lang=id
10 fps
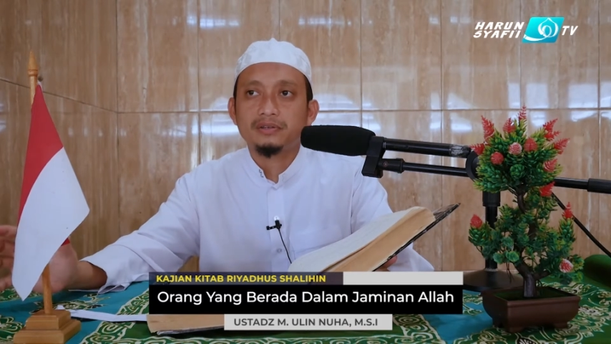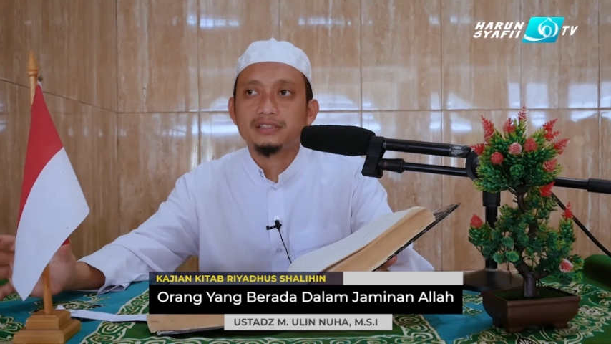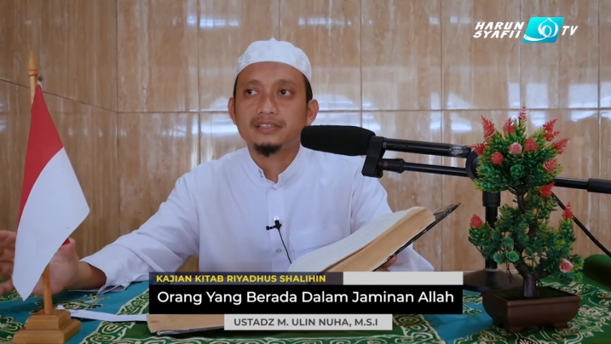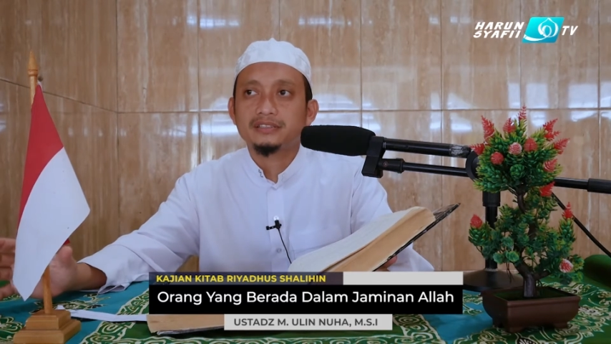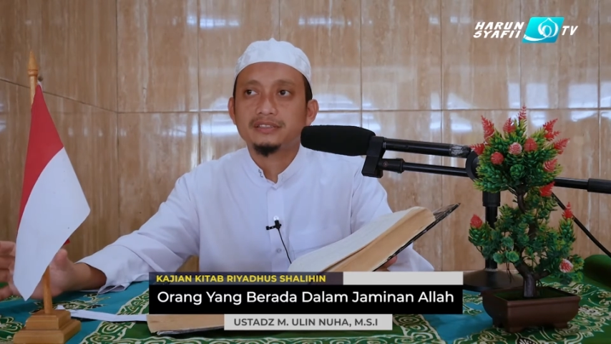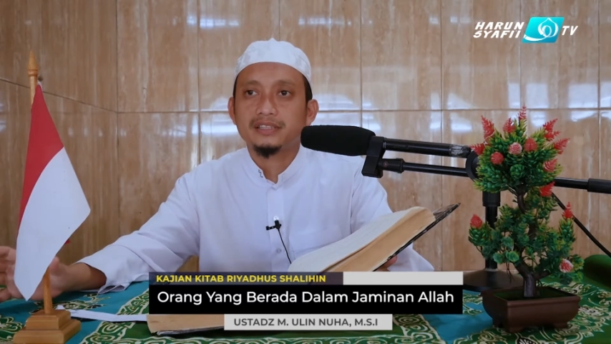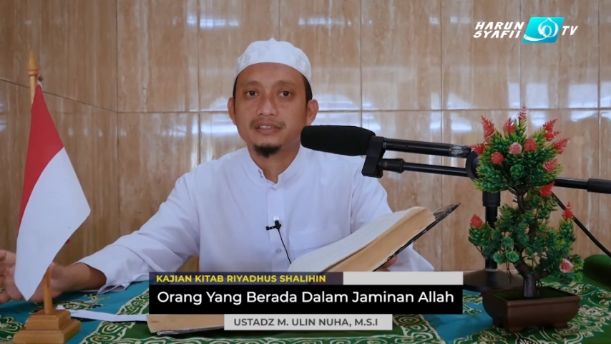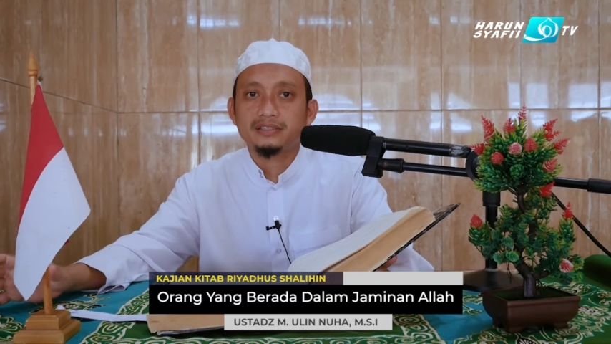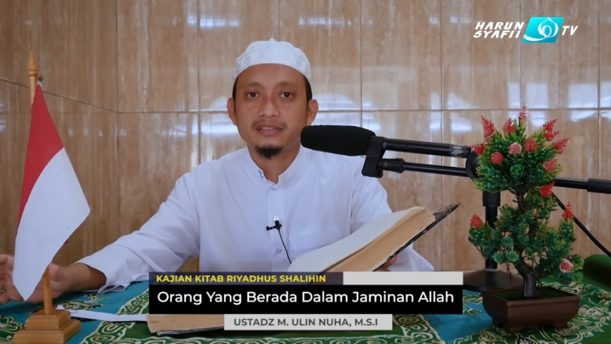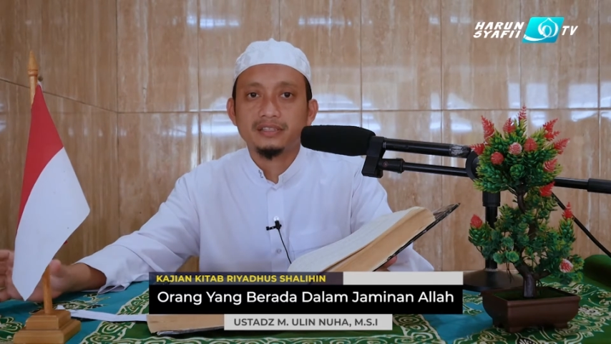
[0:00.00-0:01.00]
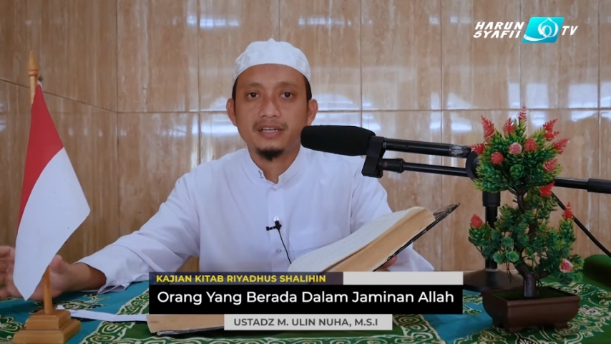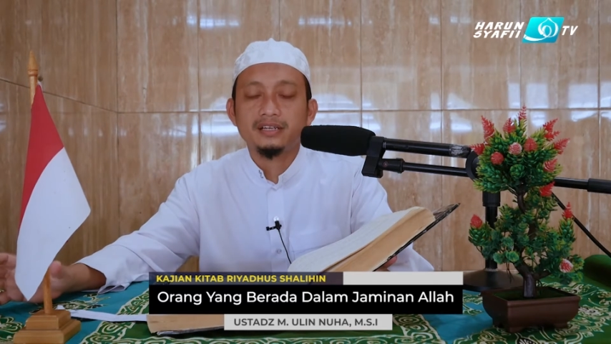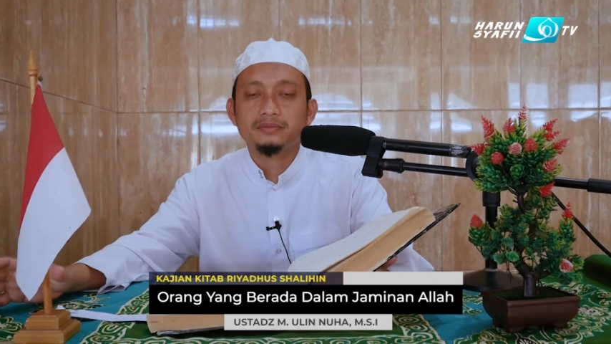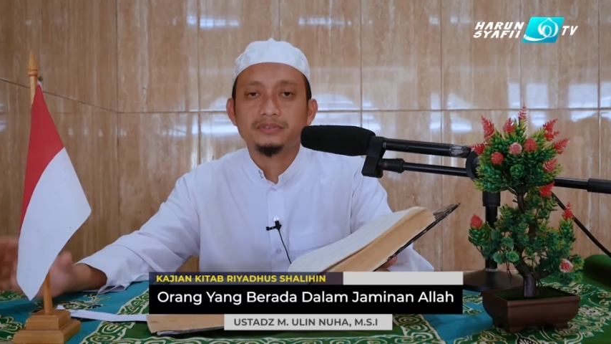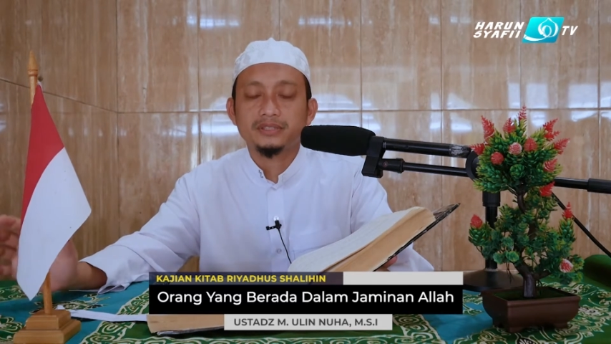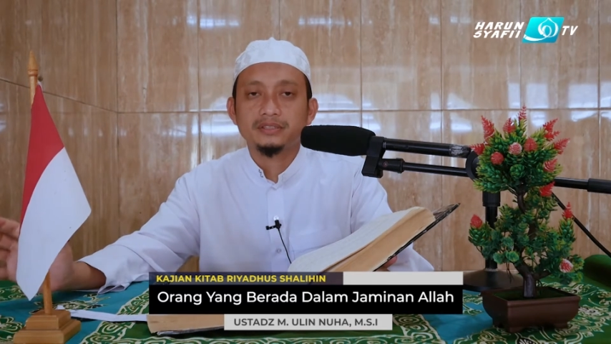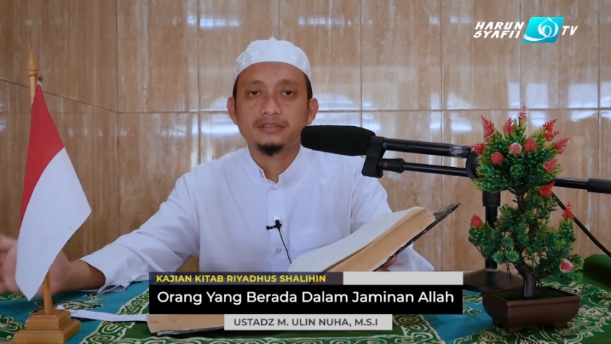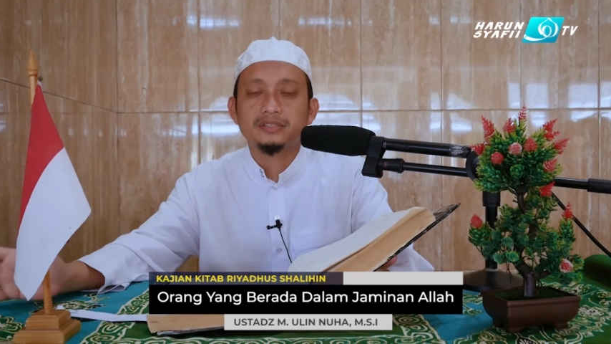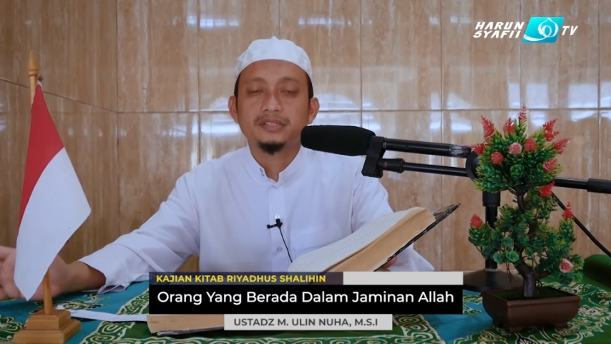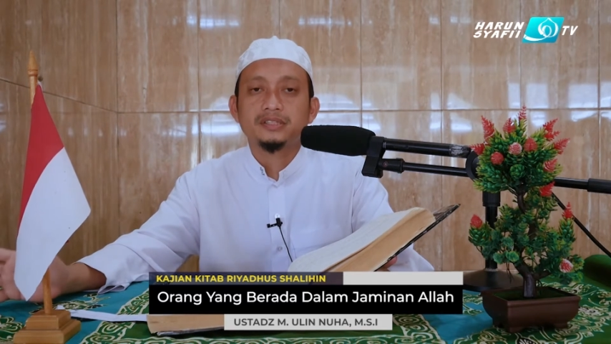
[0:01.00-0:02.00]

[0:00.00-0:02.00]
orang yang sangat terkenal, mungkin